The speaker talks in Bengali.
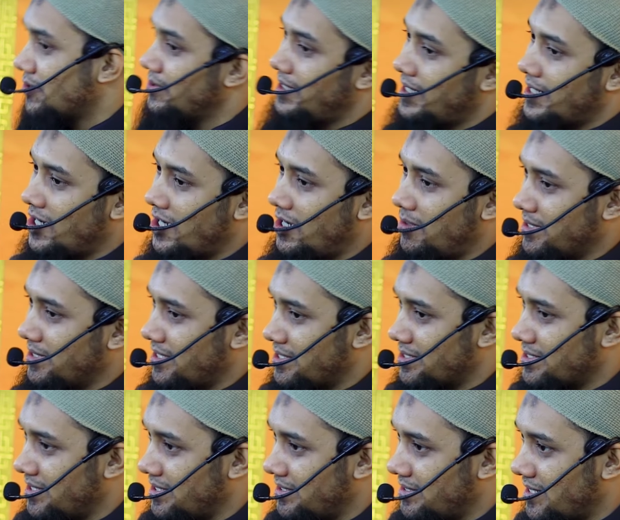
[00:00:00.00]
যখন দেখা হবে তাদের
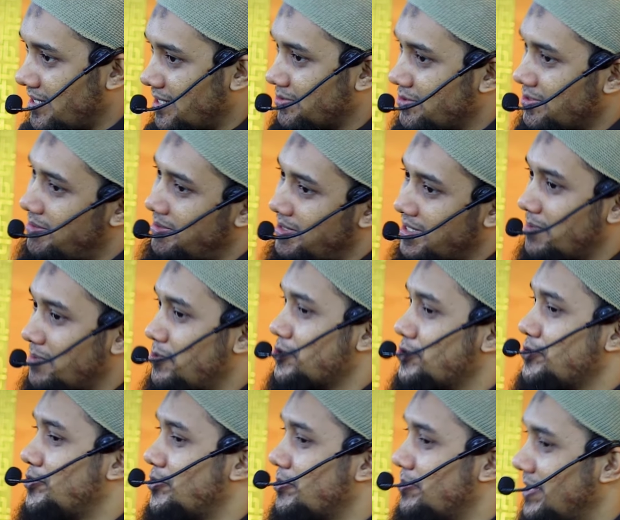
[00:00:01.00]
সাথে তারা তো আমাদেরকে
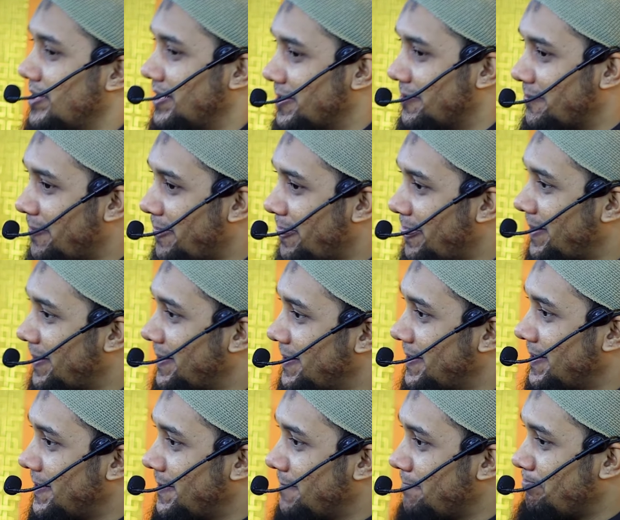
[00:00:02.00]
প্রশ্ন করবে
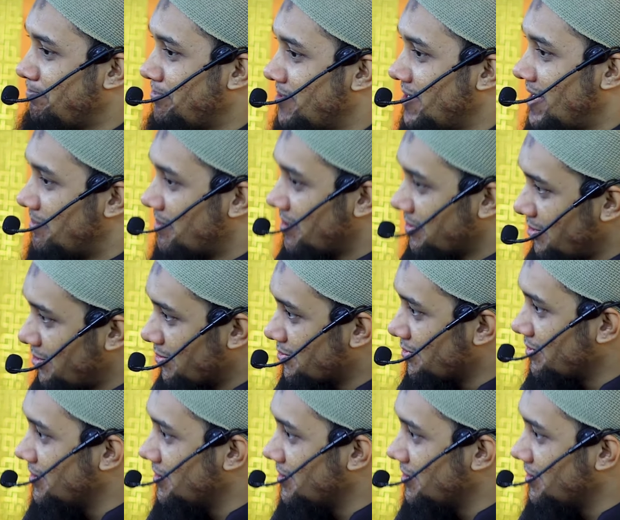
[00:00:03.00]
যে আমরা তো রক্ত